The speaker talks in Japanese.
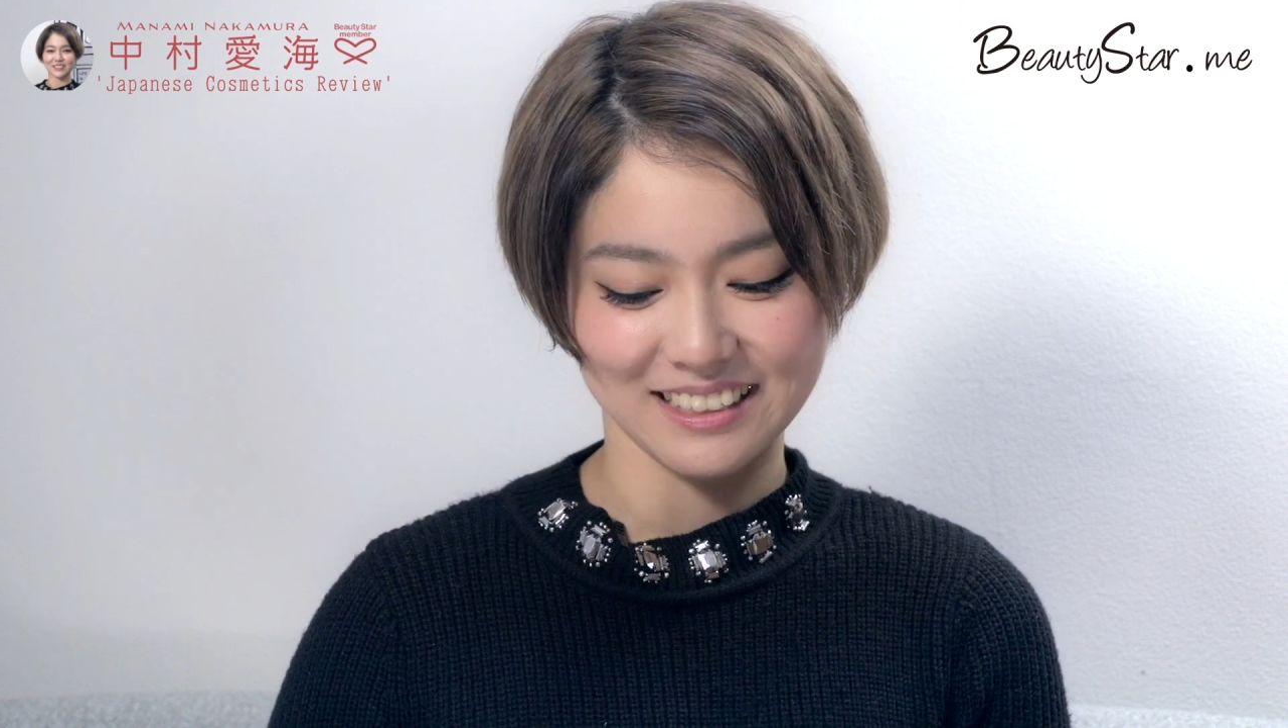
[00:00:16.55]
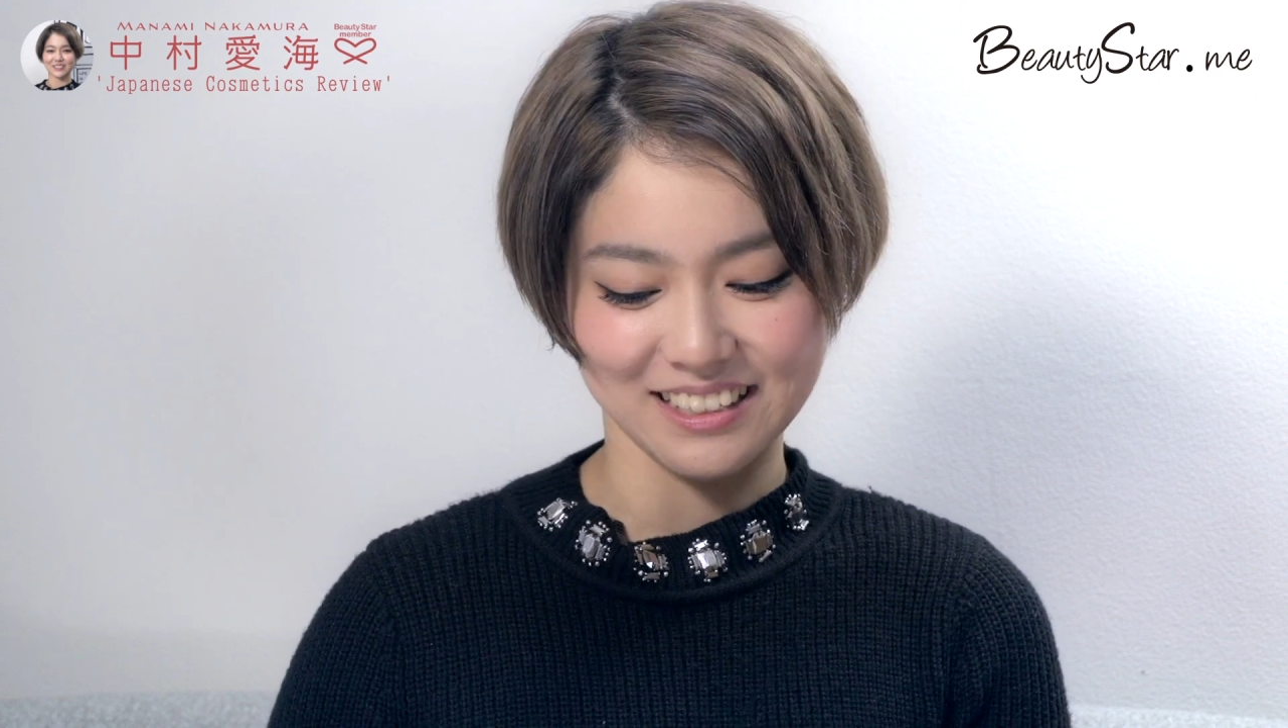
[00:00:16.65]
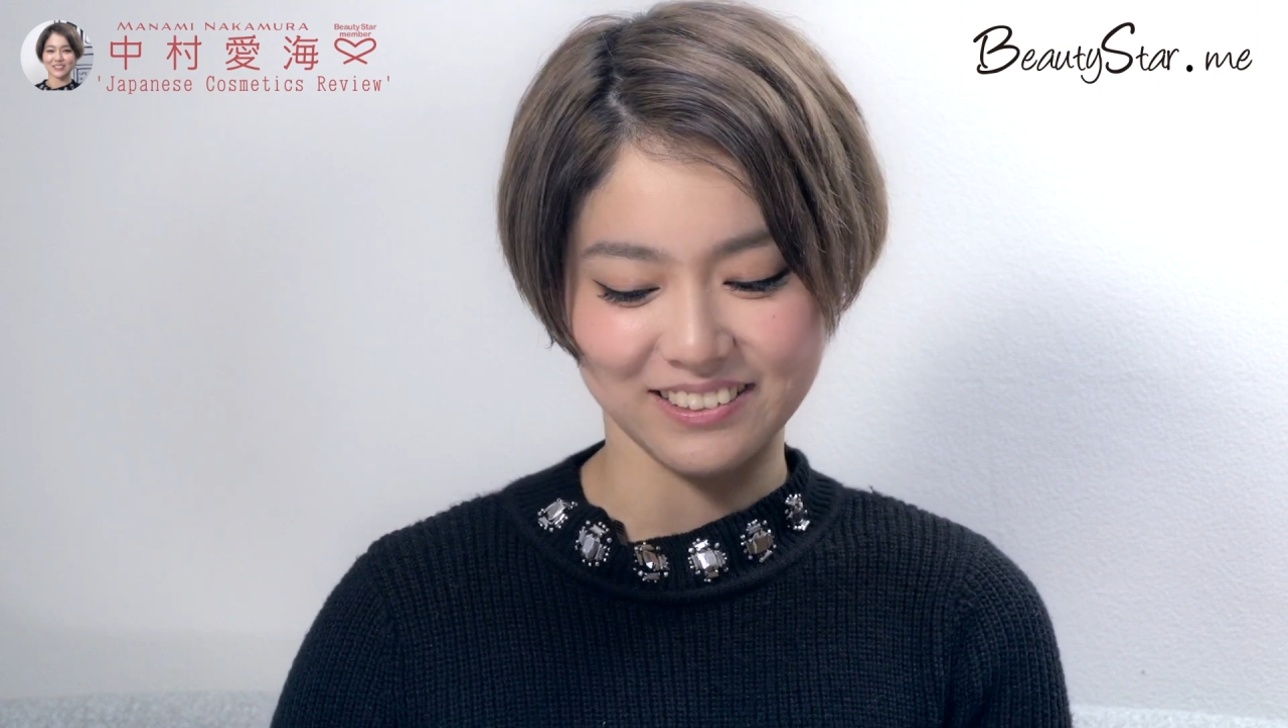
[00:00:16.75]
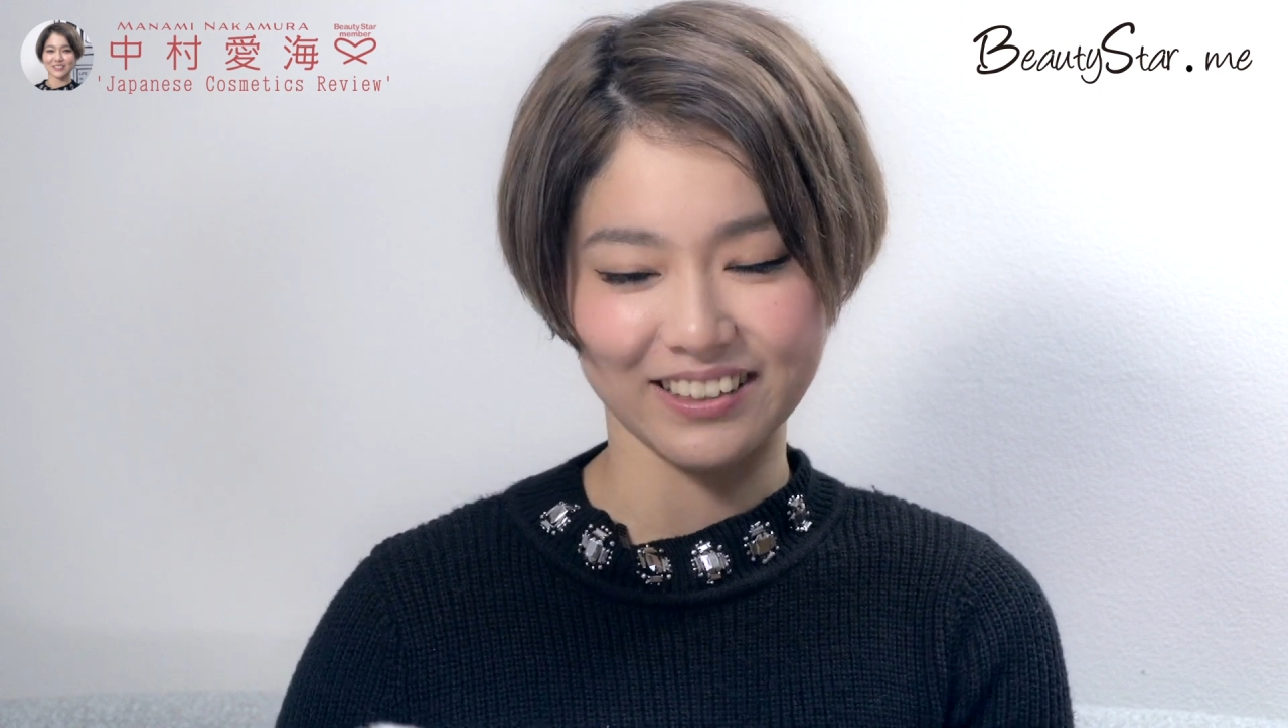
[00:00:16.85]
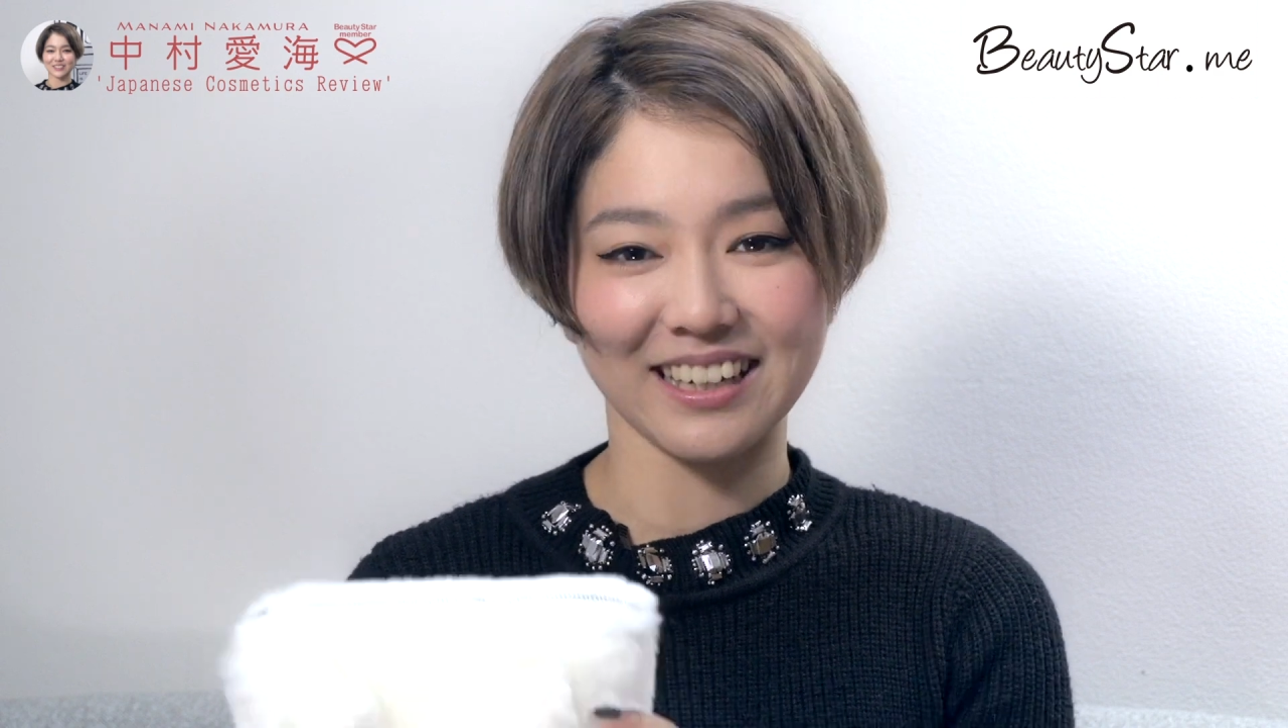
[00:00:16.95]

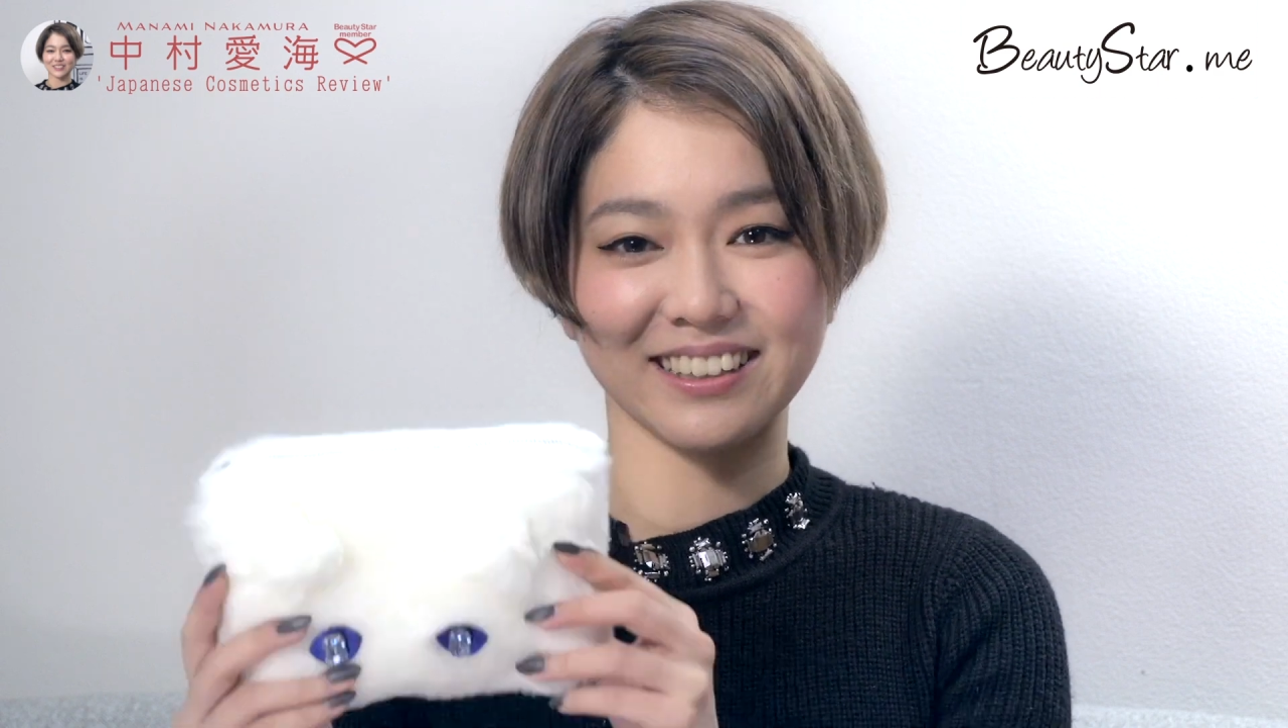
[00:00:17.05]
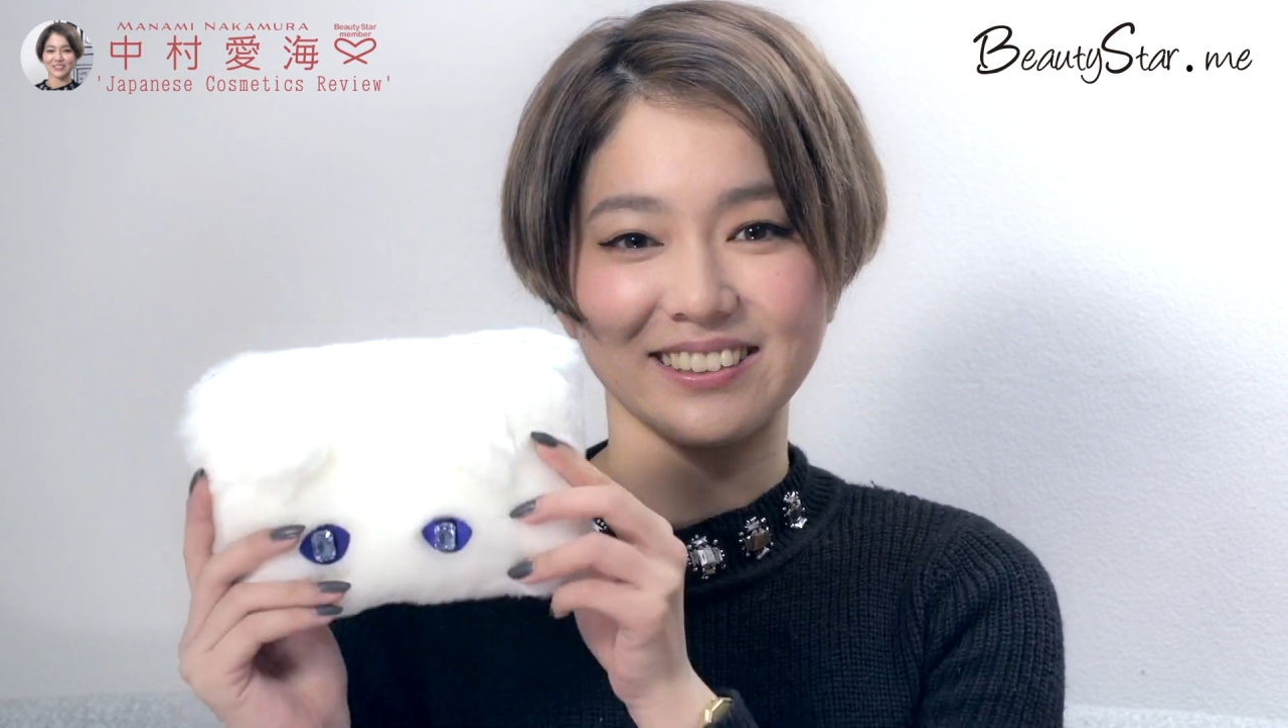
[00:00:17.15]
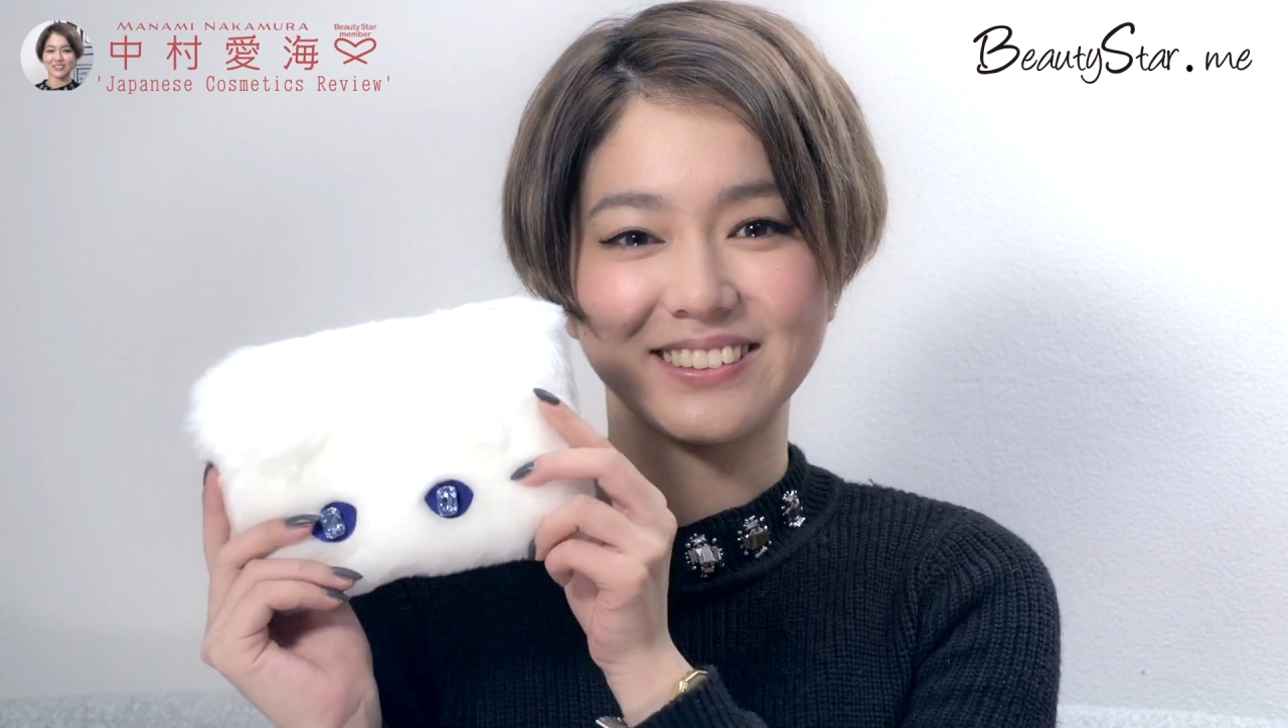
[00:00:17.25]
たのが